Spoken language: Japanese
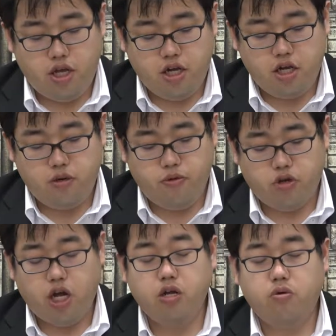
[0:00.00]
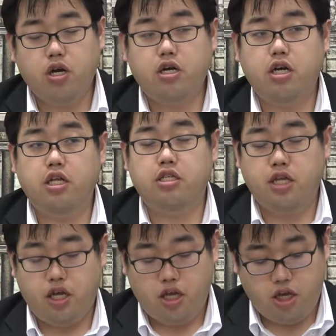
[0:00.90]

えー、医学部の看護学科ですね、